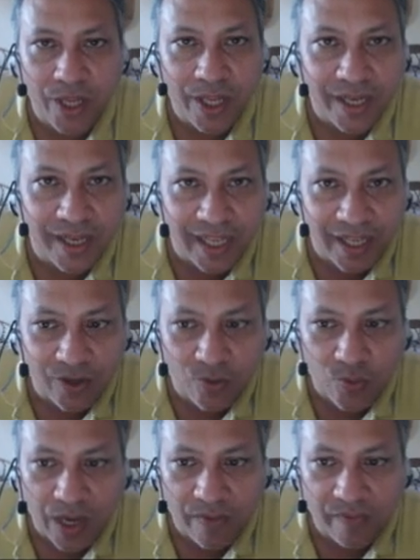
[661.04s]

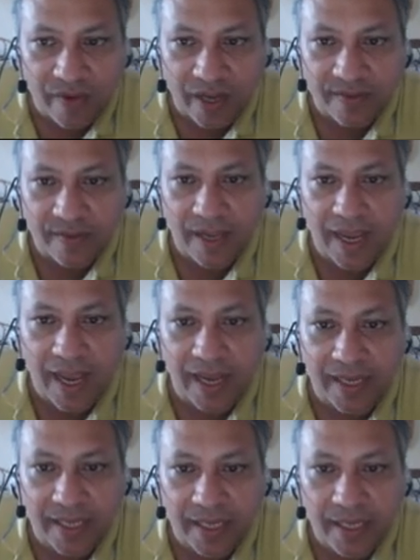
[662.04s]
ninguna fase.
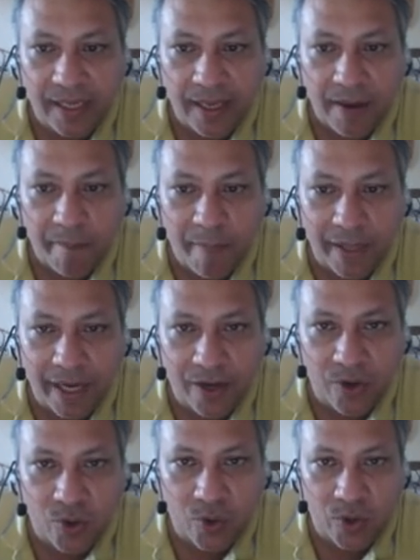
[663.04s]
Aquí para
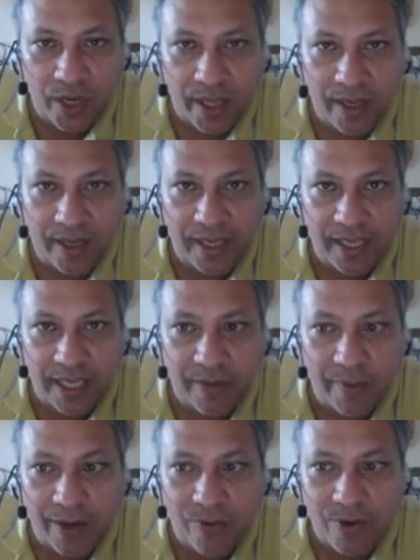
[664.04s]
los colegas que
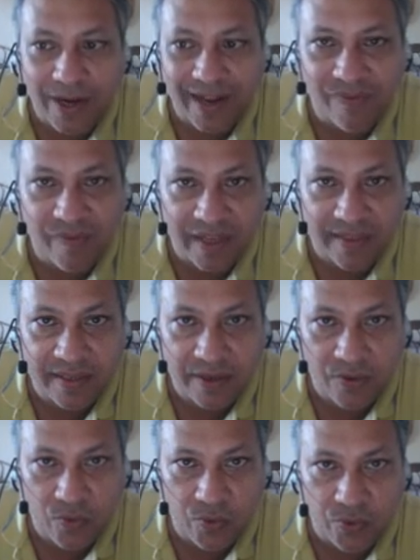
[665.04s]
llevaron la fase
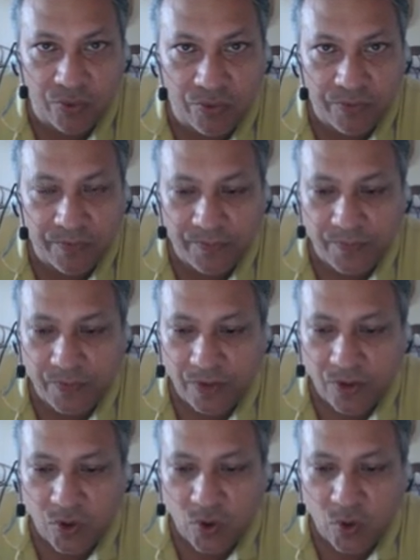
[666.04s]
1.
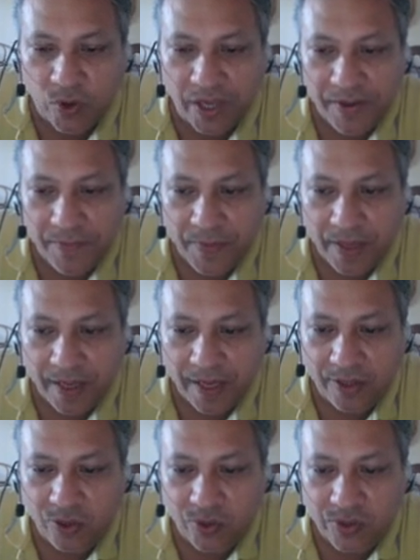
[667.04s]
¿Ok?
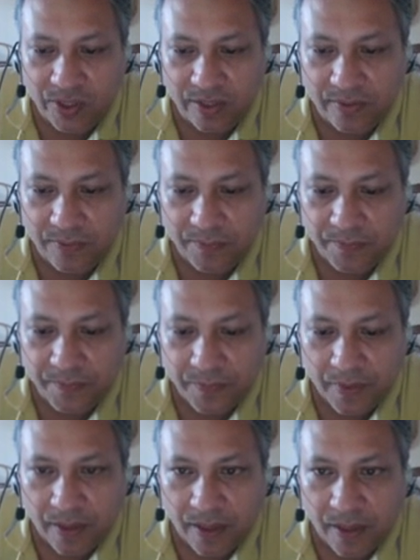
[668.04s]
Entonces,
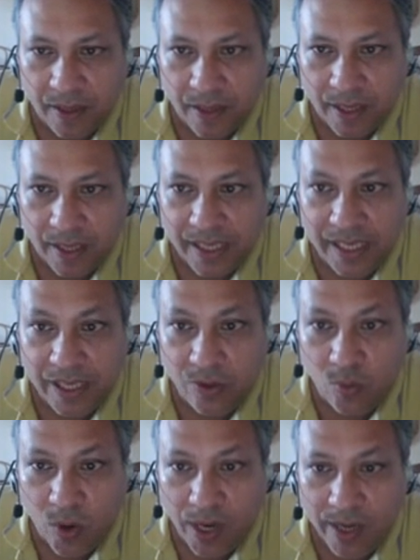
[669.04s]

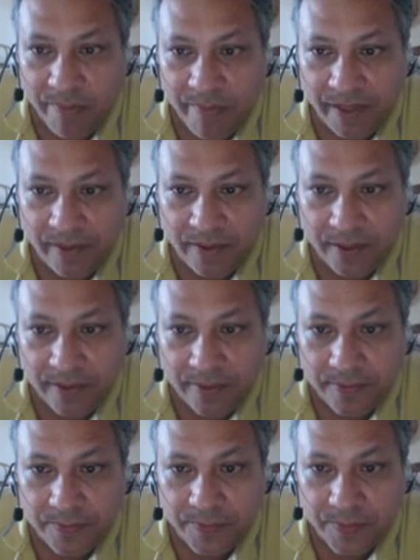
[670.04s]
igualmente
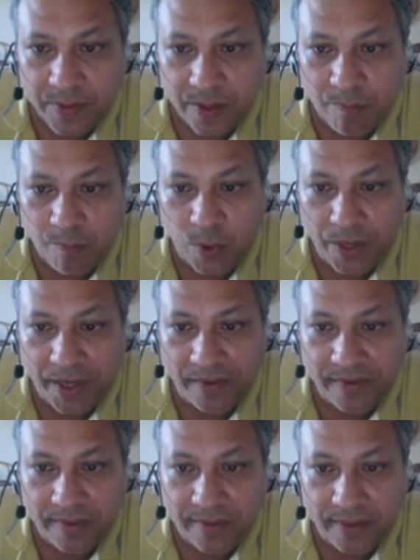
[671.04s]

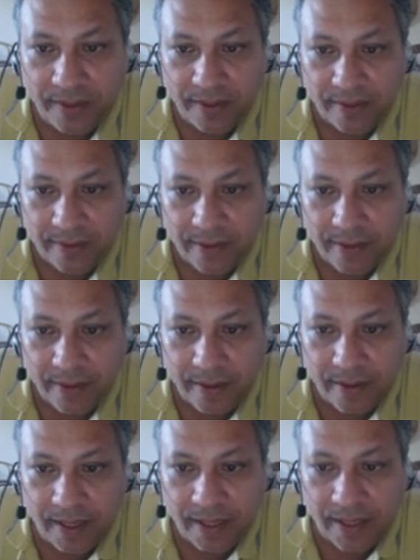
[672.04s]
puedes hacer
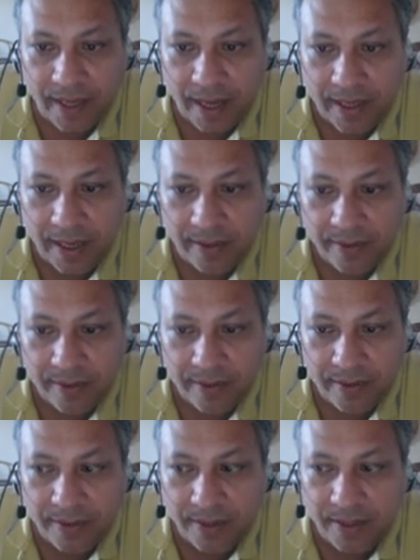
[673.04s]
clic acá
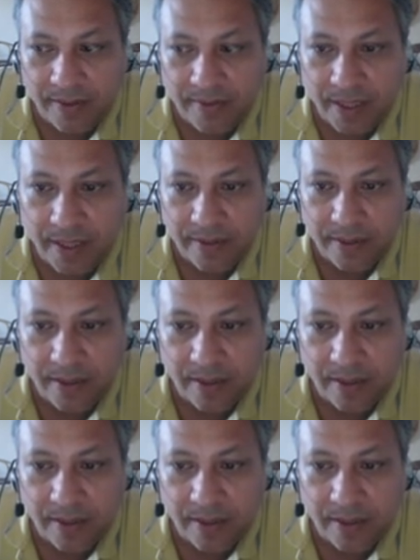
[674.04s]
si deseas